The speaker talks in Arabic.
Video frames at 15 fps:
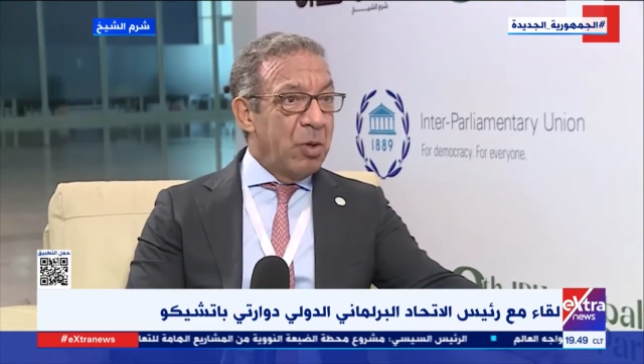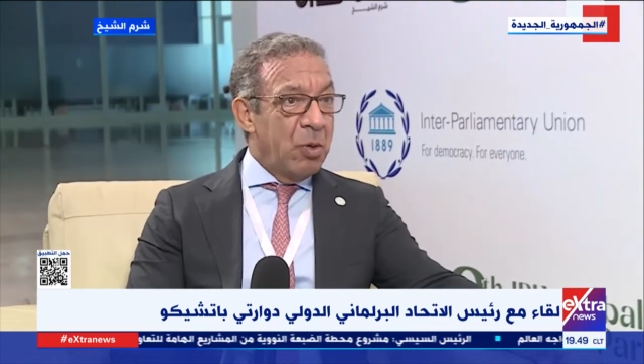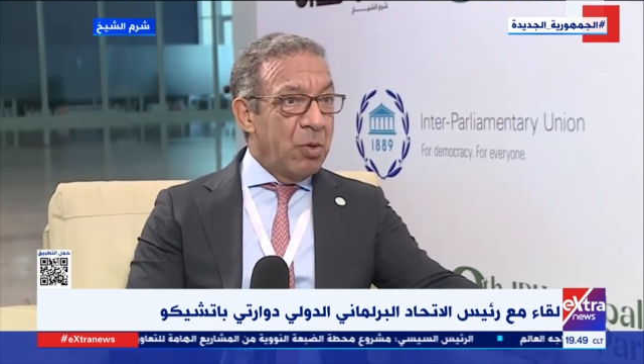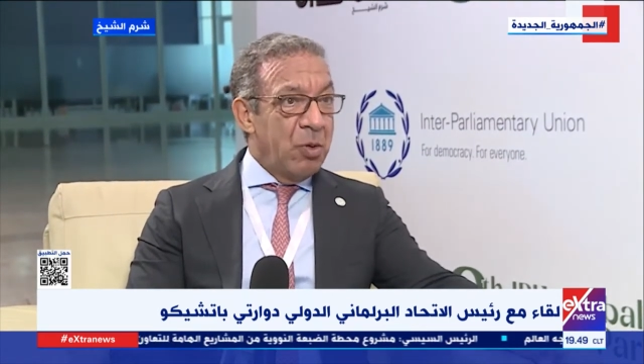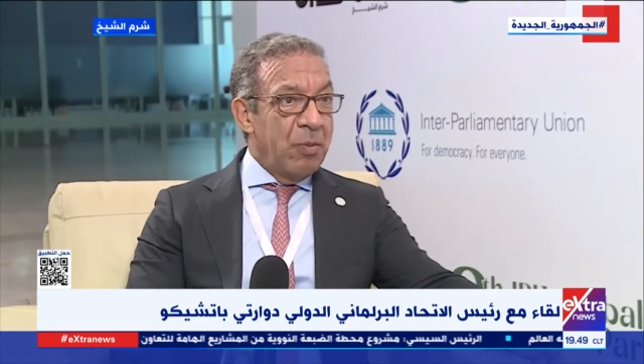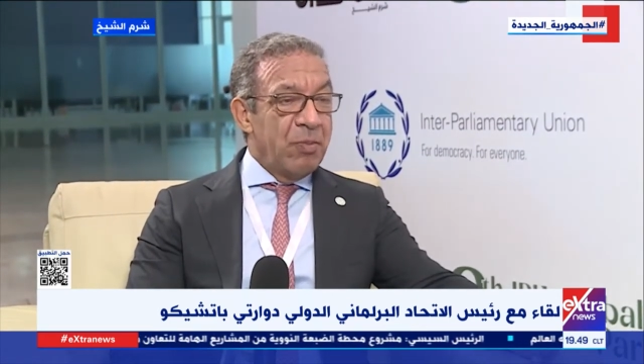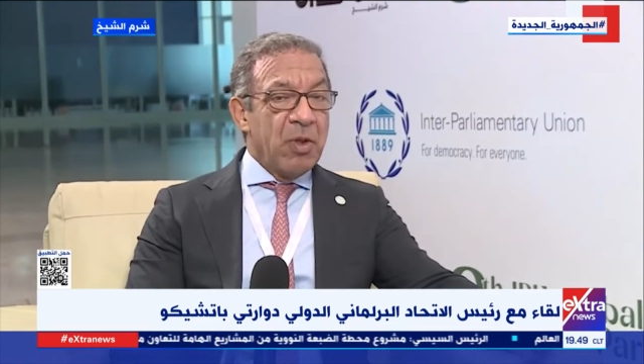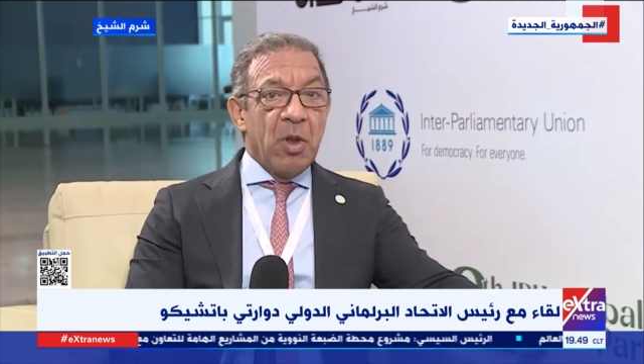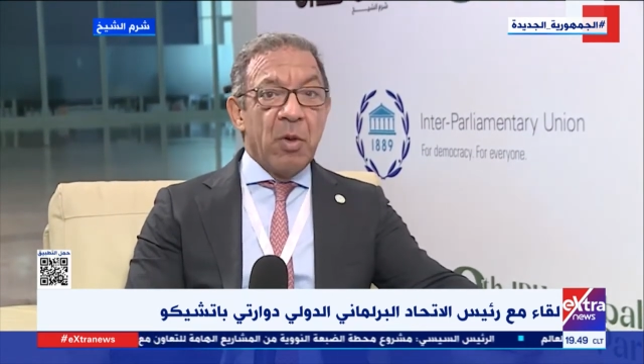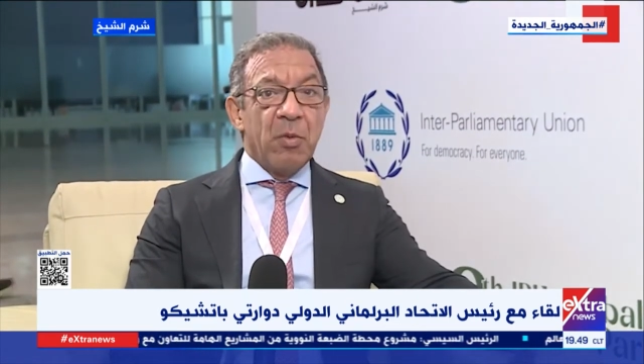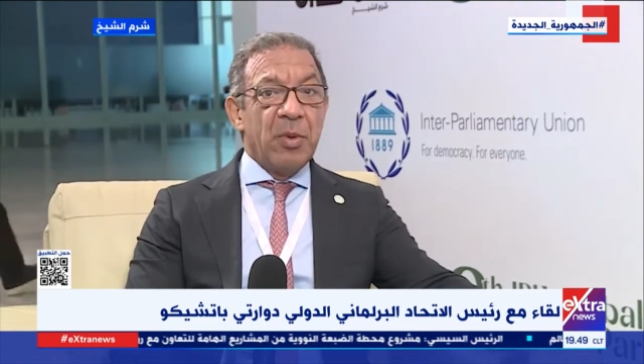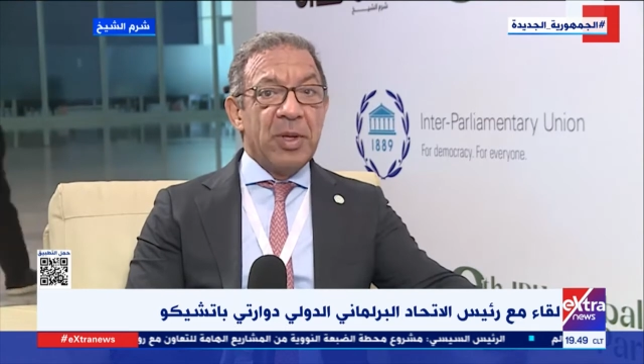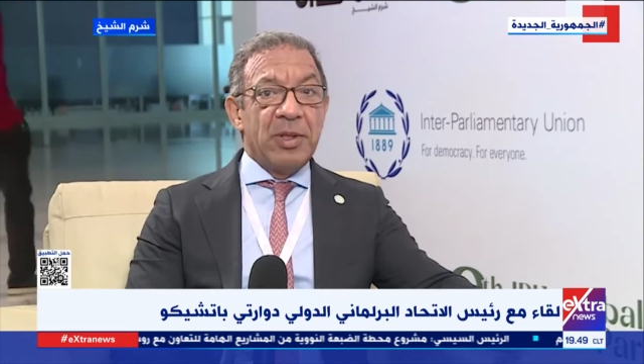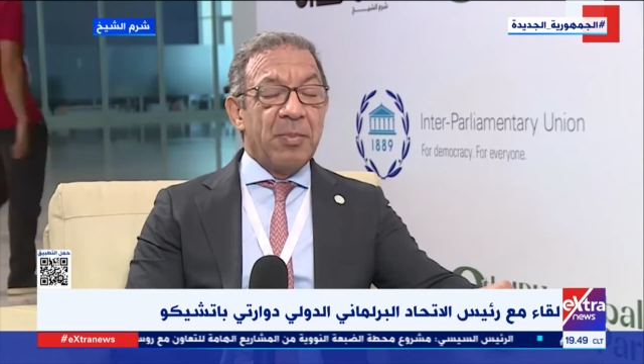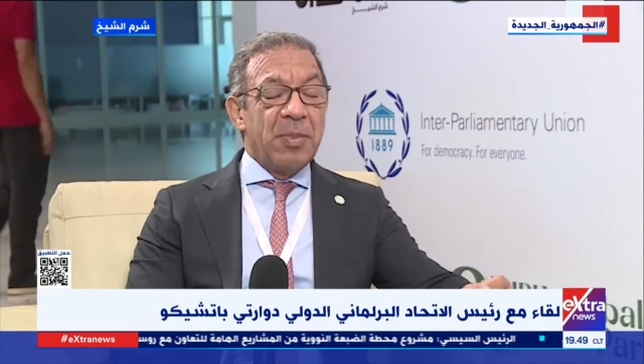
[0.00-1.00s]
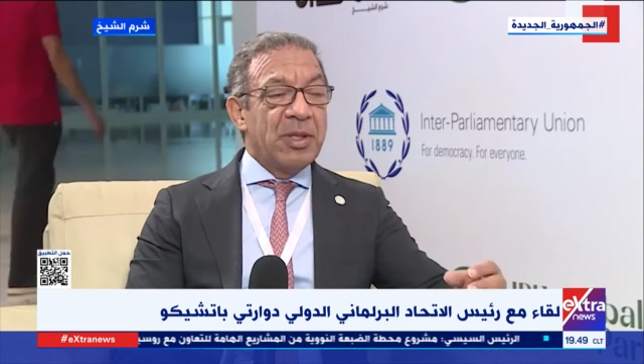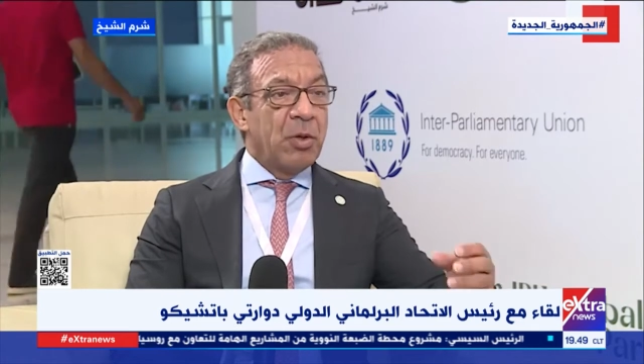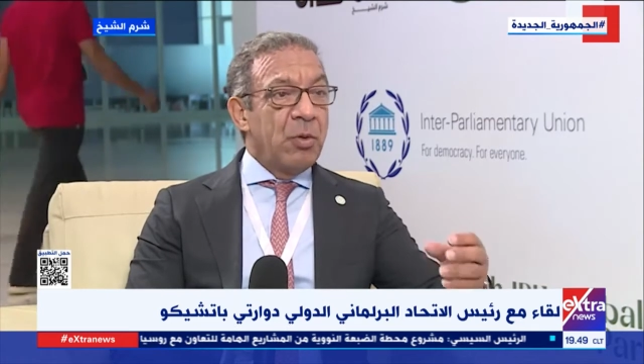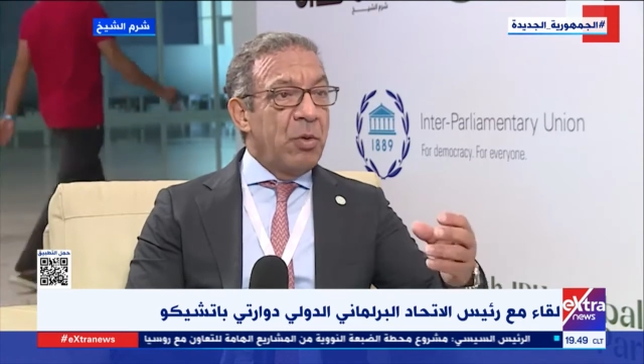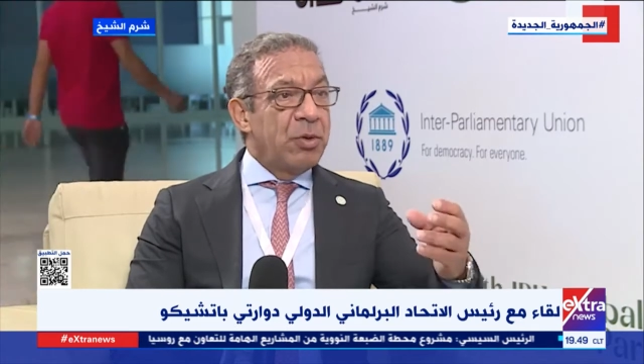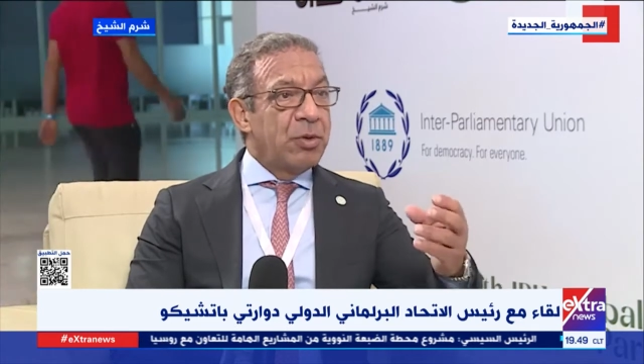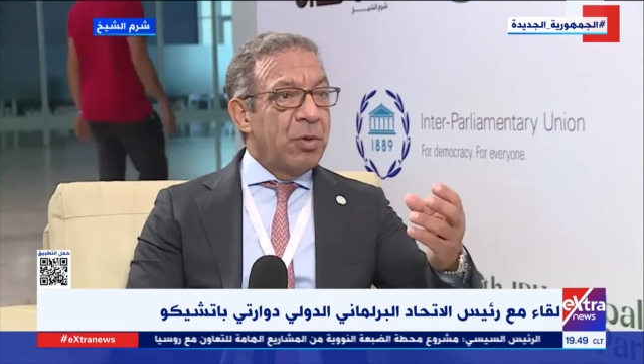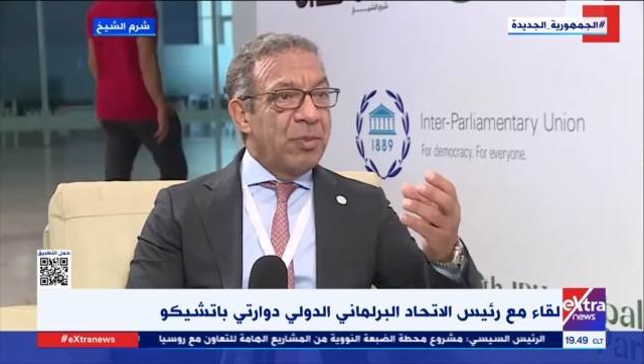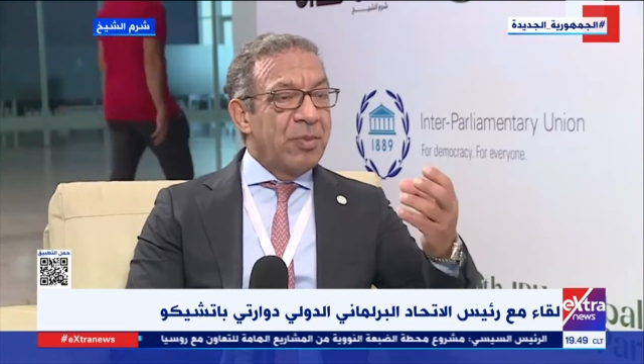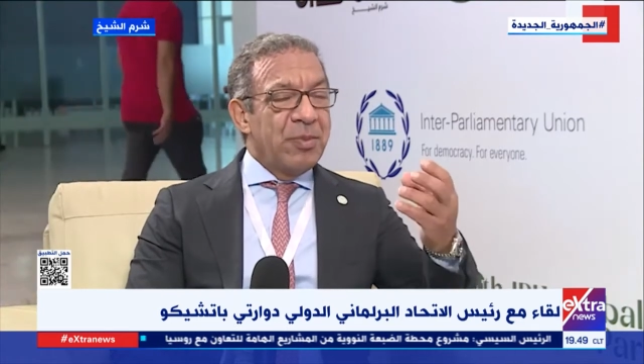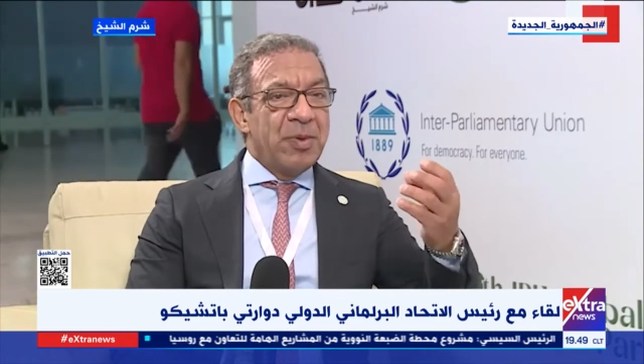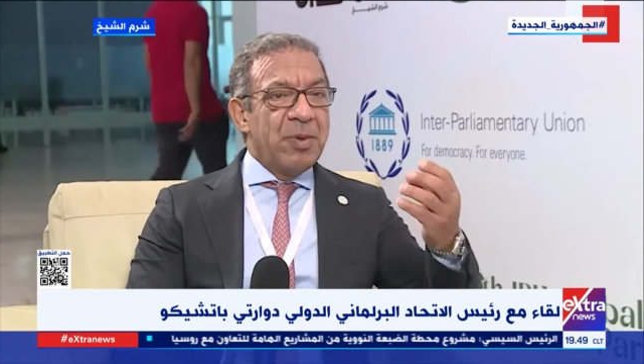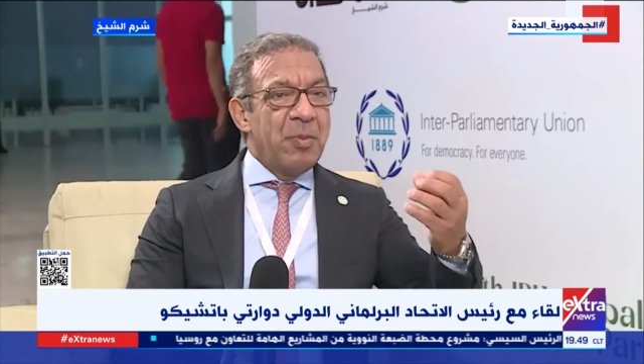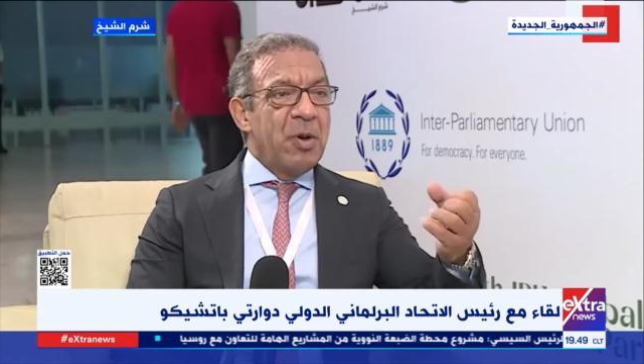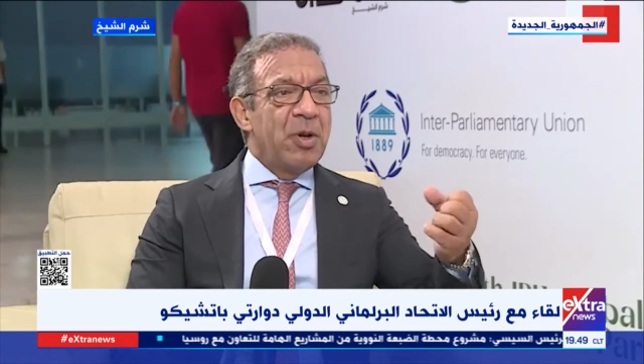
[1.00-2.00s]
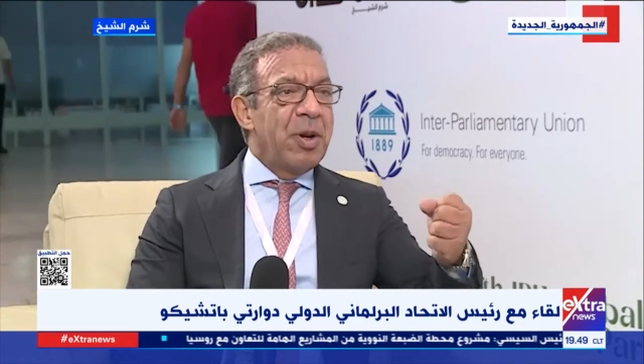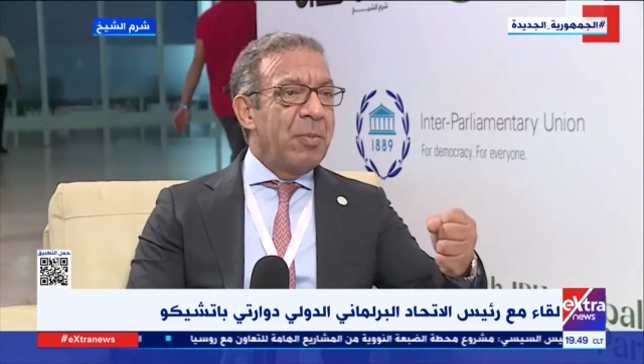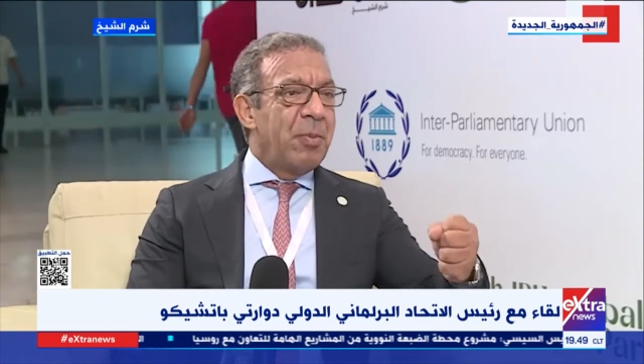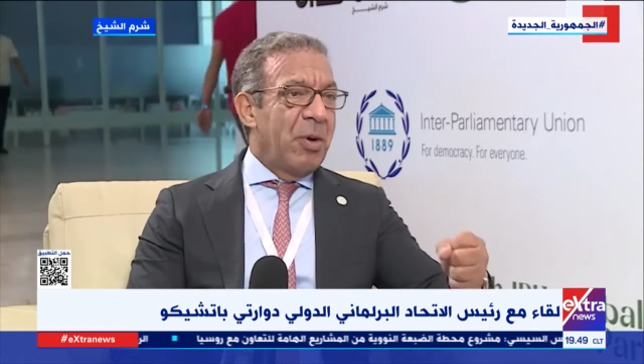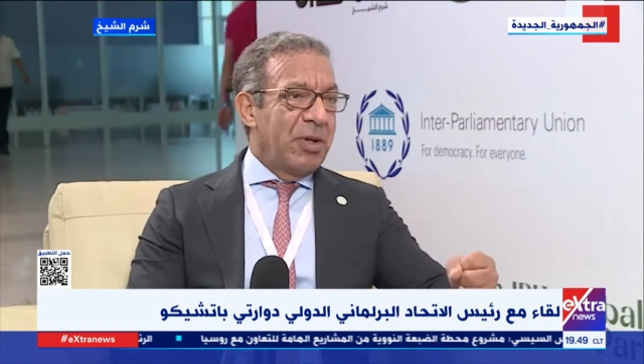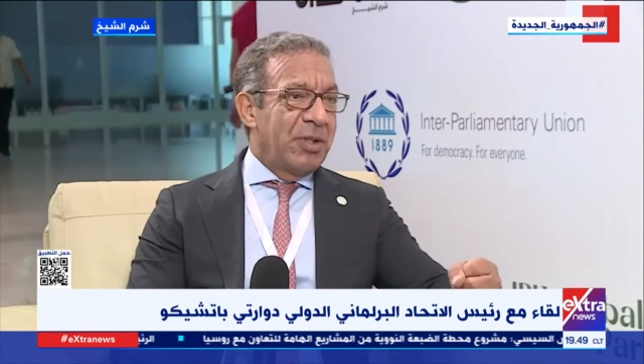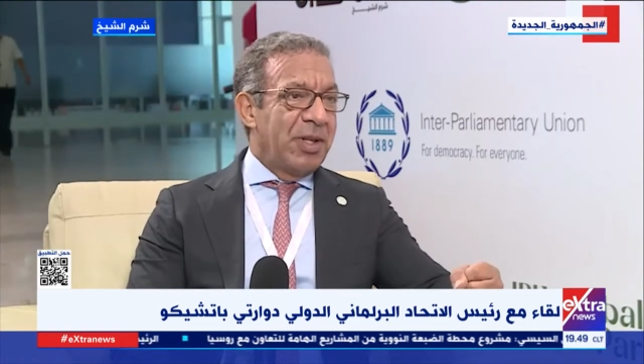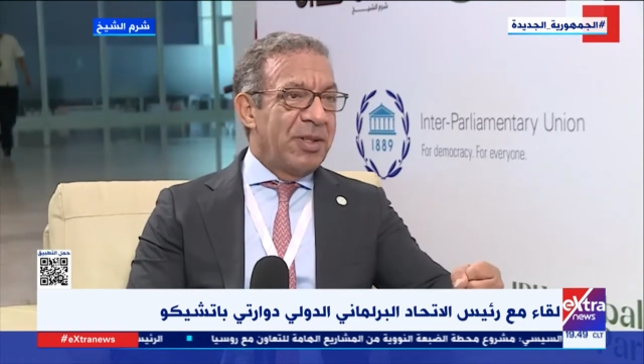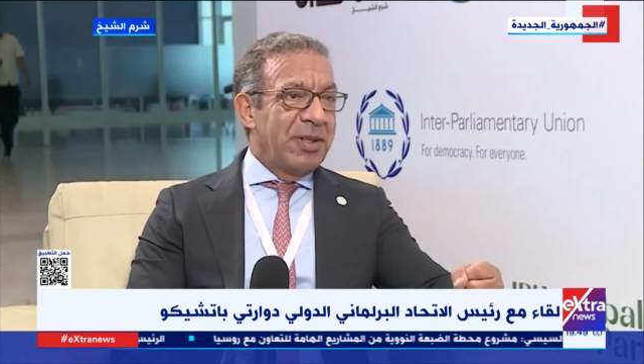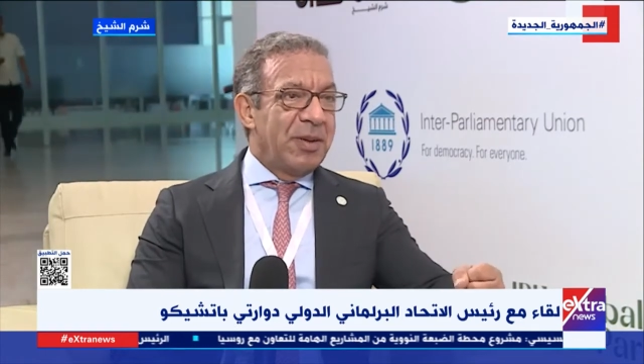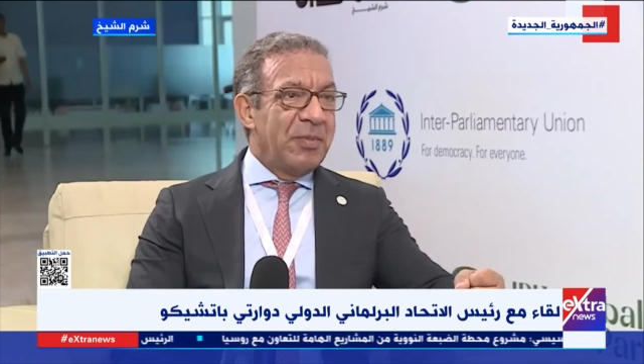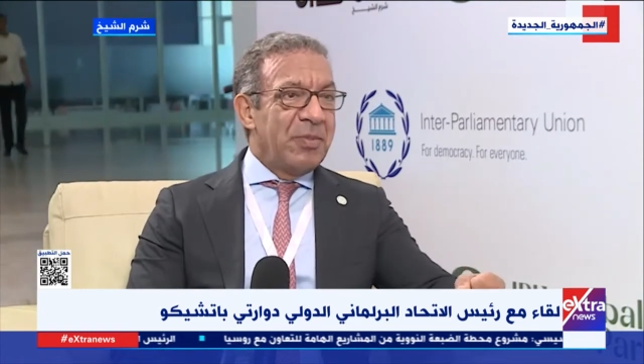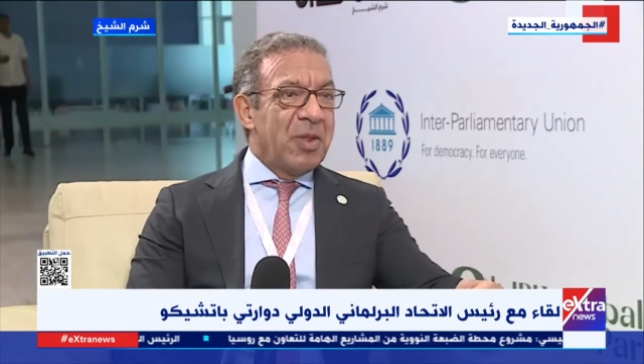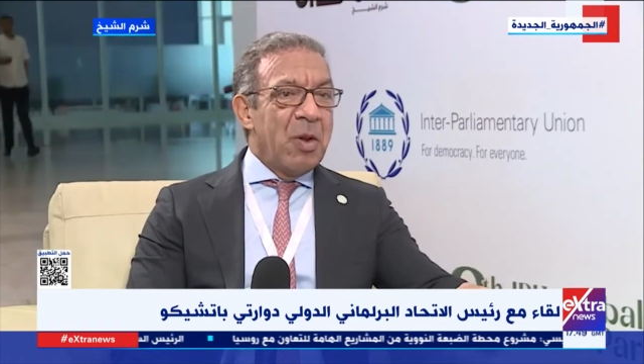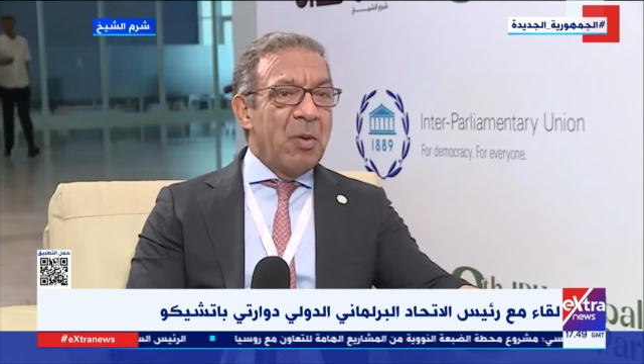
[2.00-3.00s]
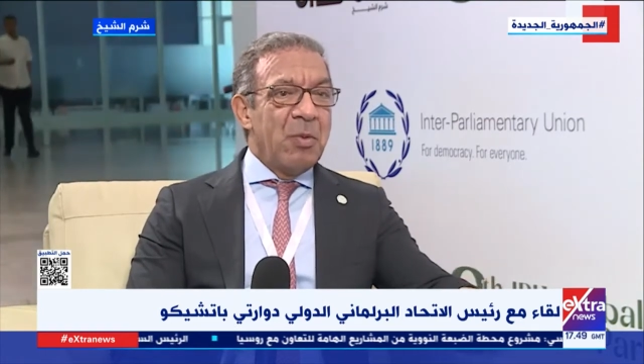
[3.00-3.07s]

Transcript: بتواجد البرلمانيين الشباب من الجنسين